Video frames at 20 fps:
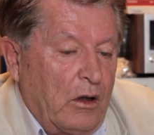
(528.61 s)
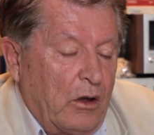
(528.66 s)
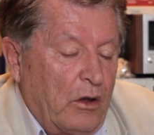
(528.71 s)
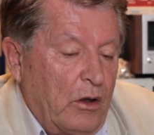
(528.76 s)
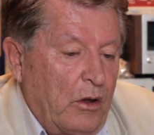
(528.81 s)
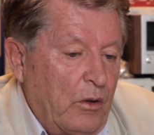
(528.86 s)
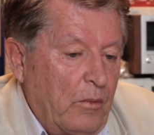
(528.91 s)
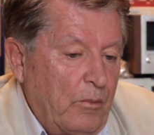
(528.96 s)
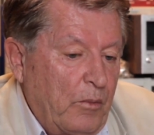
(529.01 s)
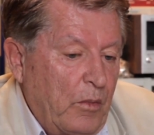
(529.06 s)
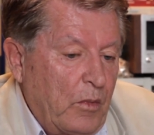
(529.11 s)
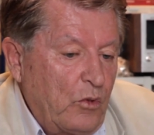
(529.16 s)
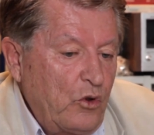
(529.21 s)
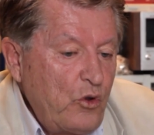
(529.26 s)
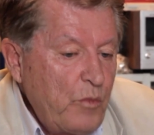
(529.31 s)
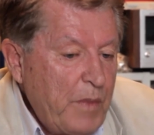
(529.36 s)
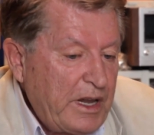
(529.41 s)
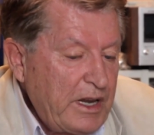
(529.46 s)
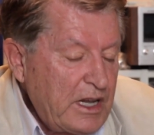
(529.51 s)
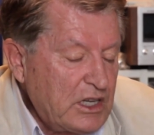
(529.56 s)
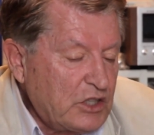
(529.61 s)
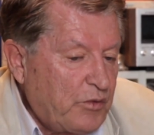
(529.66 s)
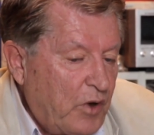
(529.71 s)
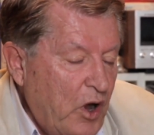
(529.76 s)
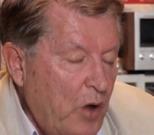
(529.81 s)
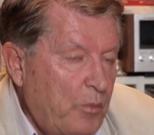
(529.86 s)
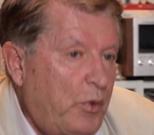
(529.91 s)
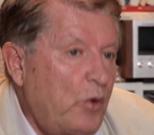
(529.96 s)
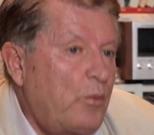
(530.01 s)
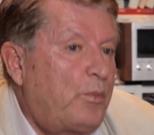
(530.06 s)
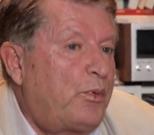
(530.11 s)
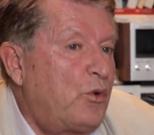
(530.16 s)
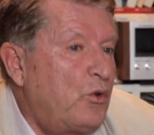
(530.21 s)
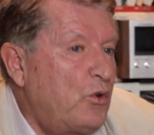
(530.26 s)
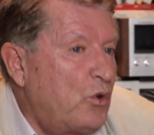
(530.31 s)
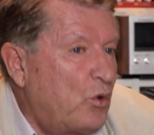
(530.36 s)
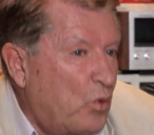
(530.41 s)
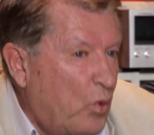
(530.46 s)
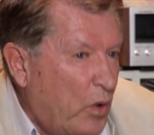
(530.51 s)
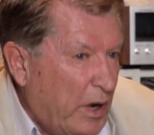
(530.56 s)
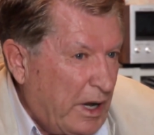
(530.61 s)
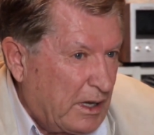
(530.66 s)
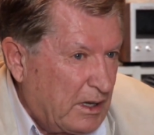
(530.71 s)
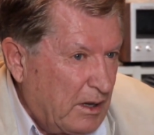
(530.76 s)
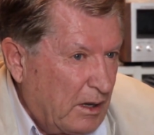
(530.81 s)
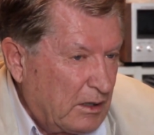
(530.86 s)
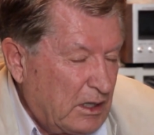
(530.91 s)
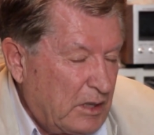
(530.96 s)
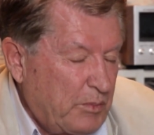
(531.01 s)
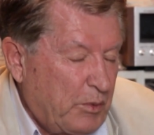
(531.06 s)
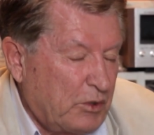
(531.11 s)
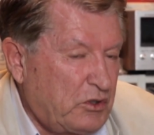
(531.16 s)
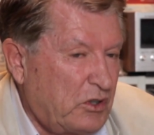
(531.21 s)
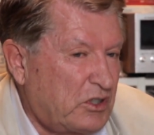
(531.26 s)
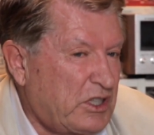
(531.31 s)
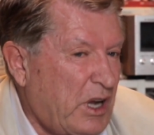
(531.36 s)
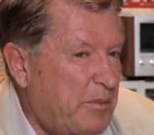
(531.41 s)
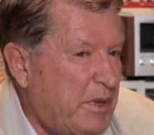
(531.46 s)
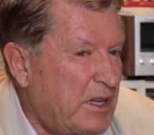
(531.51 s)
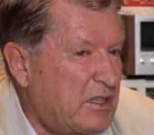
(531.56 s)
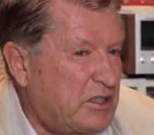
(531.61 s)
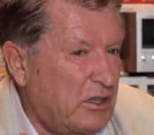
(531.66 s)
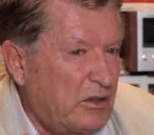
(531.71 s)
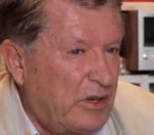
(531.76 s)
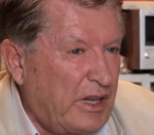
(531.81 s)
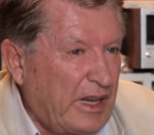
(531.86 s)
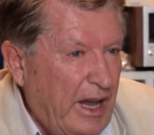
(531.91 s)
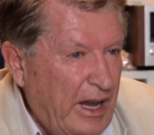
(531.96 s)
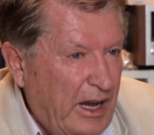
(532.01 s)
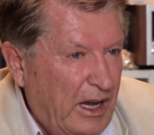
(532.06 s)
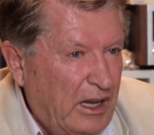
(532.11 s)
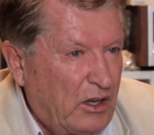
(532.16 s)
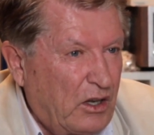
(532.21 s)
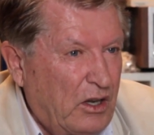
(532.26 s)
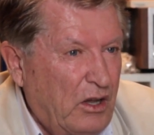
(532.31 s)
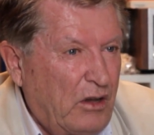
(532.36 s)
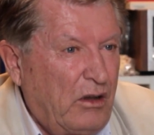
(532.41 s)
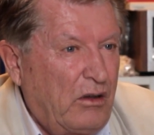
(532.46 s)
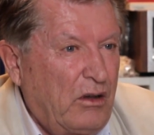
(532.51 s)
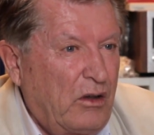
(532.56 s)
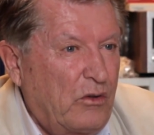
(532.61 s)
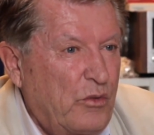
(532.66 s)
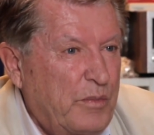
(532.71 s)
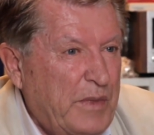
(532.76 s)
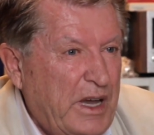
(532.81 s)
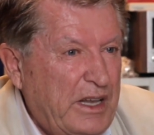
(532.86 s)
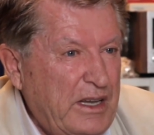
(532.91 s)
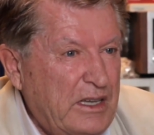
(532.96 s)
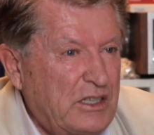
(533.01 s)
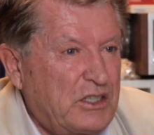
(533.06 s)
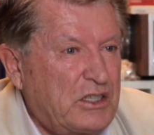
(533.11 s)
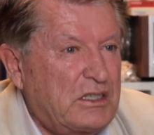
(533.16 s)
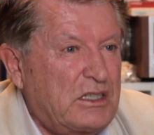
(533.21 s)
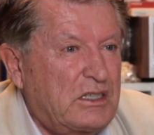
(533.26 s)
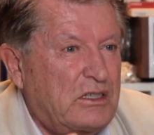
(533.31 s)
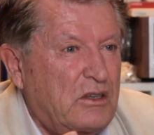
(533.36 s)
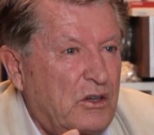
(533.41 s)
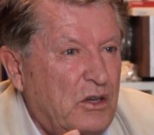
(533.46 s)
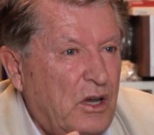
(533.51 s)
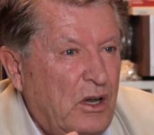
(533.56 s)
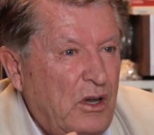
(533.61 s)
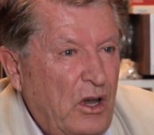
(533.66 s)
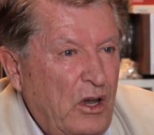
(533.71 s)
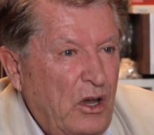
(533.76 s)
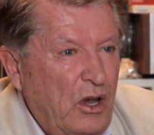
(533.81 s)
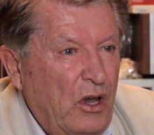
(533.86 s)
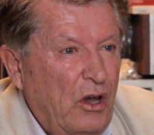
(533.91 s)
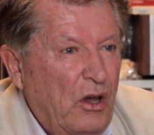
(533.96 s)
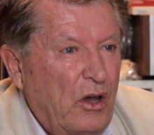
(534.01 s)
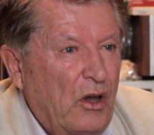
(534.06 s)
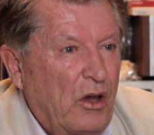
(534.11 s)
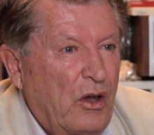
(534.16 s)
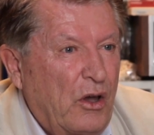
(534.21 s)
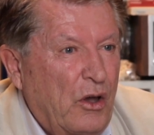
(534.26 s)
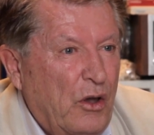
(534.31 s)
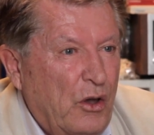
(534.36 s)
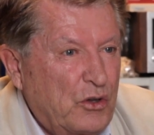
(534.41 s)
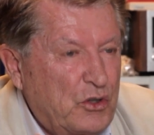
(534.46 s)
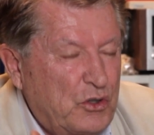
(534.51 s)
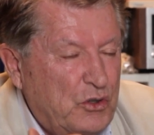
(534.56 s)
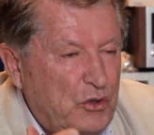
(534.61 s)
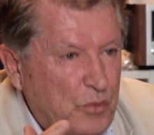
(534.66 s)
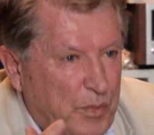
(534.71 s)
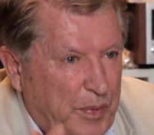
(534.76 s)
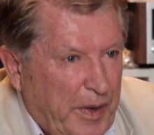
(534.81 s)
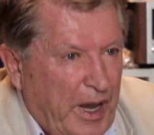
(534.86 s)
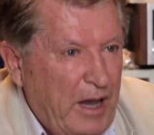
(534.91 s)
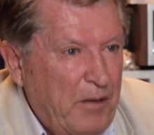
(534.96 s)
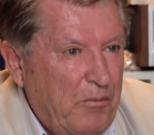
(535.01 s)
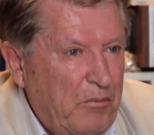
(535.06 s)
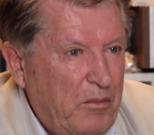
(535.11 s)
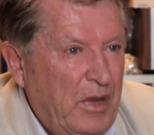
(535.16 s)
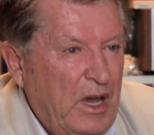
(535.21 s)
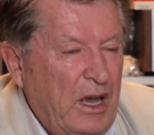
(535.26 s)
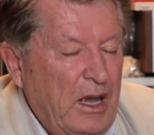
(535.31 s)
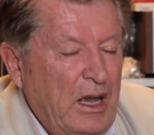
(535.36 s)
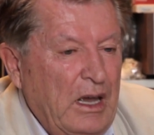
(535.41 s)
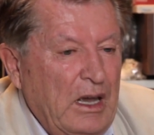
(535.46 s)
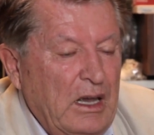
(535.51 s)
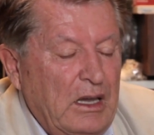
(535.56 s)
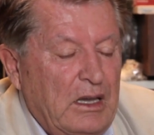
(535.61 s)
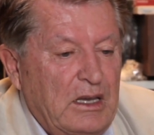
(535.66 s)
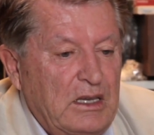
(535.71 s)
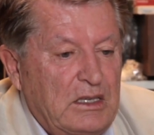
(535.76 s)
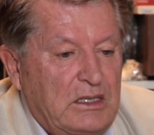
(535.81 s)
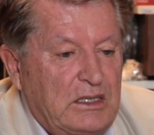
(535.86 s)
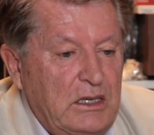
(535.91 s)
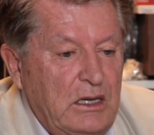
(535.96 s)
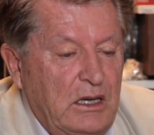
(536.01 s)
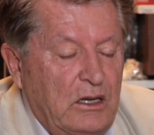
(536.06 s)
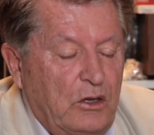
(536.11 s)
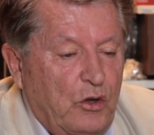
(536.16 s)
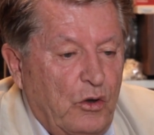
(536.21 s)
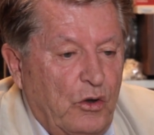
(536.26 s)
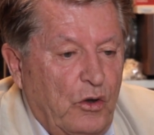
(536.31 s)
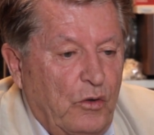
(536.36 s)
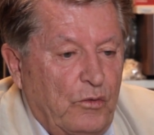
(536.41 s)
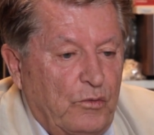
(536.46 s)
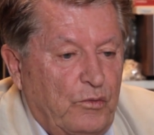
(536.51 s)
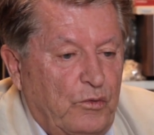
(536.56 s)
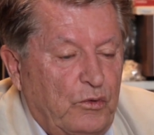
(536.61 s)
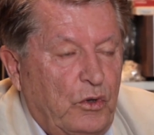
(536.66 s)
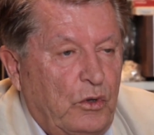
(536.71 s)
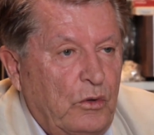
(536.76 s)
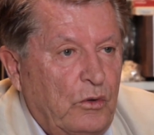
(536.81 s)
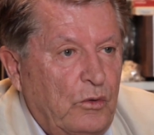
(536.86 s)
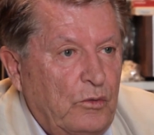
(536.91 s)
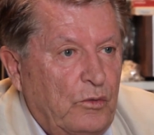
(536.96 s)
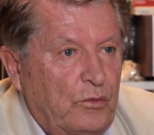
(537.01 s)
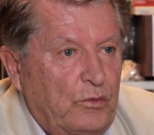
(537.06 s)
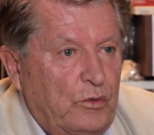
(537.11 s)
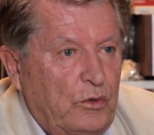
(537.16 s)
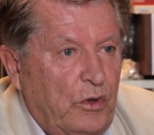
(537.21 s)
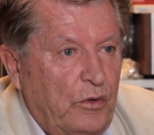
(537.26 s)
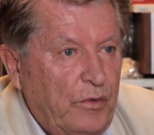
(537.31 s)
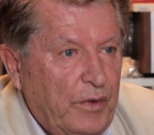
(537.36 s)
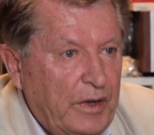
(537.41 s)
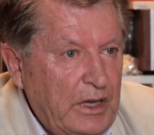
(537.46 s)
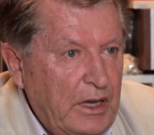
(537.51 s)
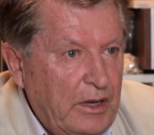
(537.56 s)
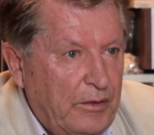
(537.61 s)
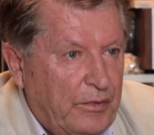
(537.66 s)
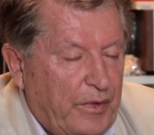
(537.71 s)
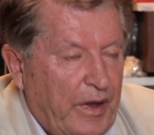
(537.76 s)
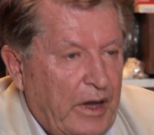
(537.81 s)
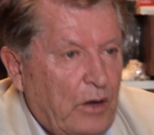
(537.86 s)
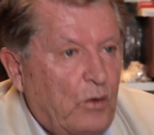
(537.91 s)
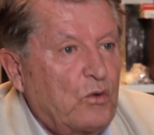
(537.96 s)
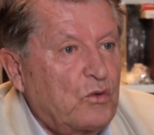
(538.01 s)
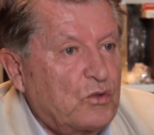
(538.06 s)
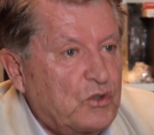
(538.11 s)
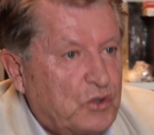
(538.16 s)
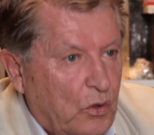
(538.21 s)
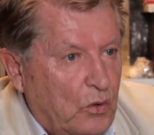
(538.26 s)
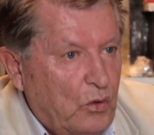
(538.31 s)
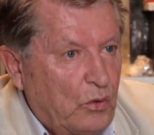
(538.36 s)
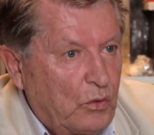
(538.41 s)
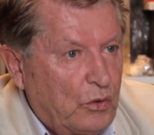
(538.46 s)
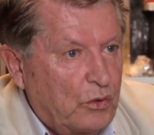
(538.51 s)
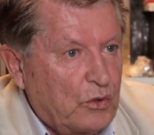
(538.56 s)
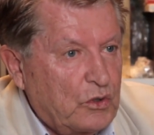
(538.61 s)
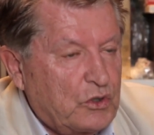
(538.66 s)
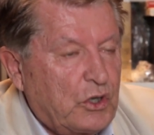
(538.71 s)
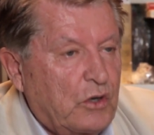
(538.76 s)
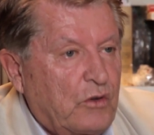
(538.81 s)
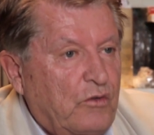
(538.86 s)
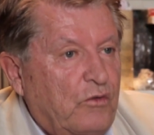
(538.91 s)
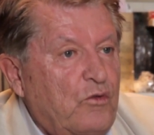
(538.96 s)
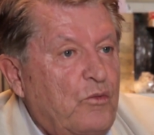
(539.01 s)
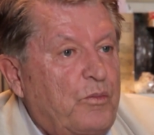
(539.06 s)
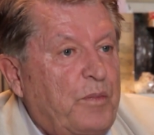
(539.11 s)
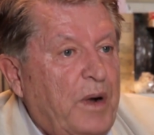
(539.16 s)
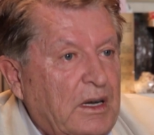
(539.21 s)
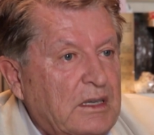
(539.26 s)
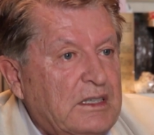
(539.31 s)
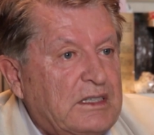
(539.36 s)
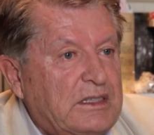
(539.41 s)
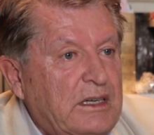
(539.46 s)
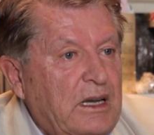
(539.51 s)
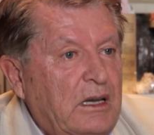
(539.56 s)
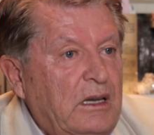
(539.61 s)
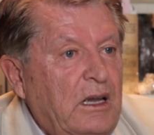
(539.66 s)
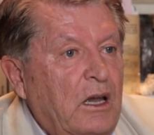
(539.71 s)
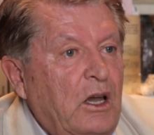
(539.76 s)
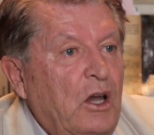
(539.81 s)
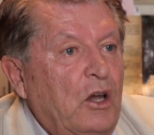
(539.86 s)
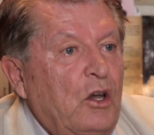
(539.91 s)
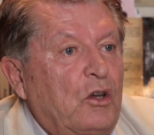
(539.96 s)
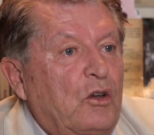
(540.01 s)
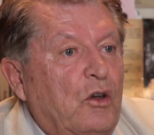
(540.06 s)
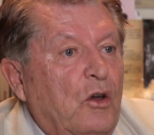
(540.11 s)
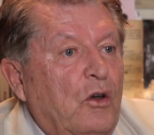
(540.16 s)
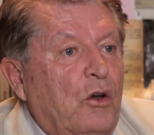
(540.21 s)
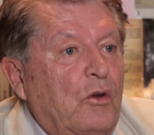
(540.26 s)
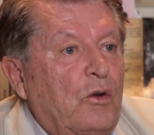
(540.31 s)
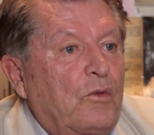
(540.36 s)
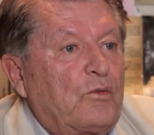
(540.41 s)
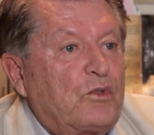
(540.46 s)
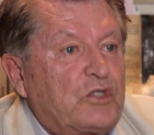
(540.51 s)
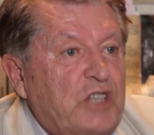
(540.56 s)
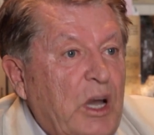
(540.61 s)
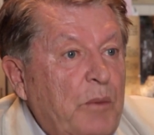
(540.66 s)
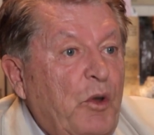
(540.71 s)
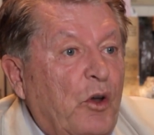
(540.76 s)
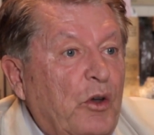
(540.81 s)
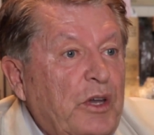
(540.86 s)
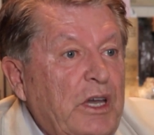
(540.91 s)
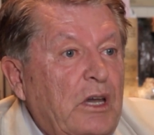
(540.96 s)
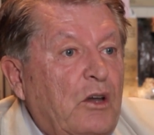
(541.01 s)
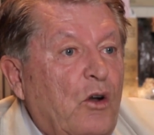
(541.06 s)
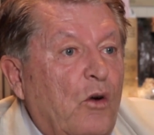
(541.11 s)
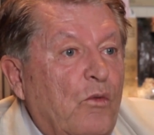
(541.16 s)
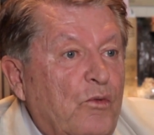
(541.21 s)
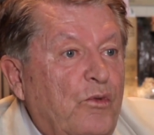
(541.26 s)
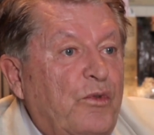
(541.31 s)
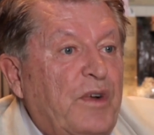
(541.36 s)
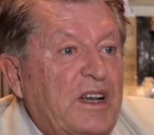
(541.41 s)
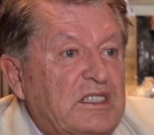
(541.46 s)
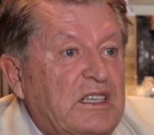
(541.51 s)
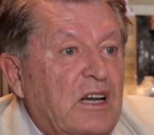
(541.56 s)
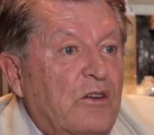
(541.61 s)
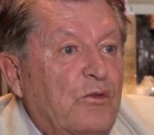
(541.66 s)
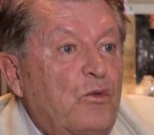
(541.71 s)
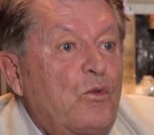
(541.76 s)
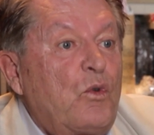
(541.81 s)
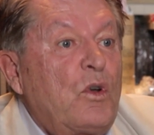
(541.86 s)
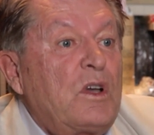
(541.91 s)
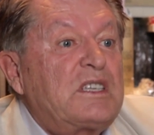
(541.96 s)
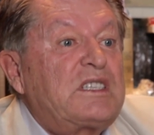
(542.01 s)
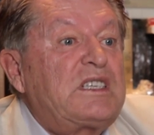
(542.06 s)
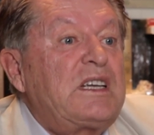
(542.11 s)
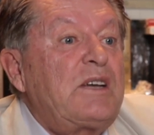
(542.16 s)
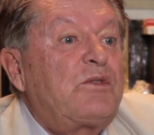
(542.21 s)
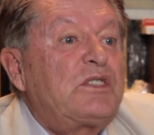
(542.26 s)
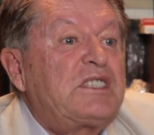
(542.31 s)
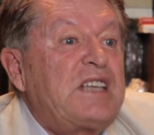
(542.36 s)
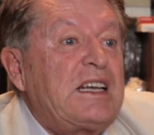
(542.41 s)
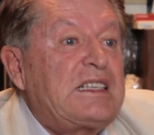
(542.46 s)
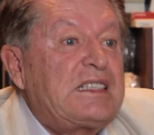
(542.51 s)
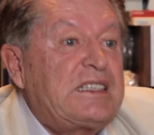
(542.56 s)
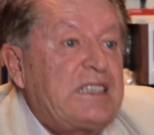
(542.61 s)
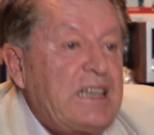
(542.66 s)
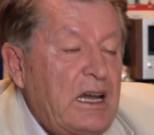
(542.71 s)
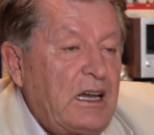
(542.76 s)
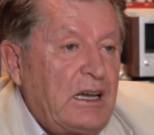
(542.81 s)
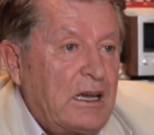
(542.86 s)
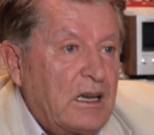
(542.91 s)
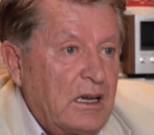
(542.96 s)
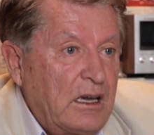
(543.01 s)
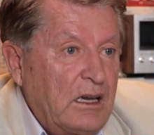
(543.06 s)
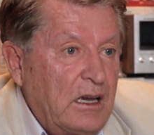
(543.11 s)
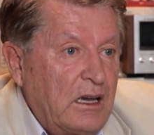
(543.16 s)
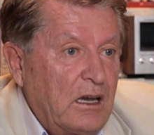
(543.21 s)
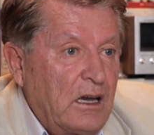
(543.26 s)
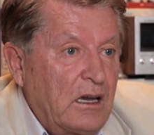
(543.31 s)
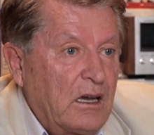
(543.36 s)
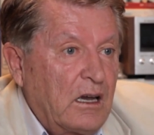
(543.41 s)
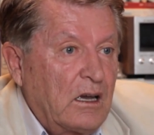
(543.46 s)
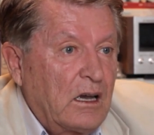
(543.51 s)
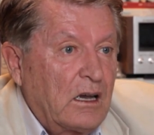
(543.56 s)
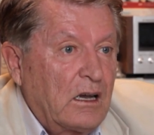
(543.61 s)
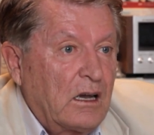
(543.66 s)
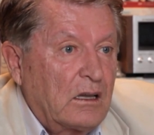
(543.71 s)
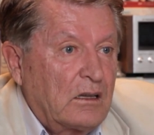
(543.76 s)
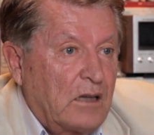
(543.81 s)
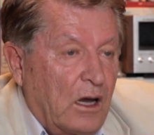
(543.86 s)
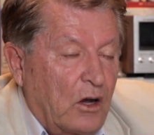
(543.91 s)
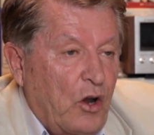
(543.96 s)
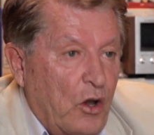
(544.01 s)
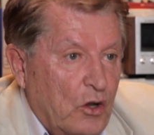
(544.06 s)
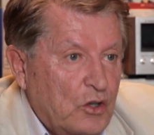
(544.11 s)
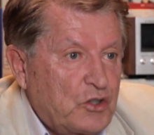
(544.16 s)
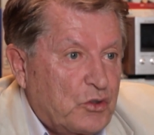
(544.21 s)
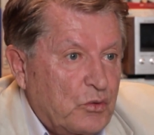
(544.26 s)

Euh, l'humanisme va un peu plus loin. C'est pour ça que j'appelle ça une règle humaniste euh, euh, suprême qui dit que vous, vous devriez faire aux autres ce que vous pensez que vous aimeriez qu'on vous fasse à vous si vous étiez dans leurs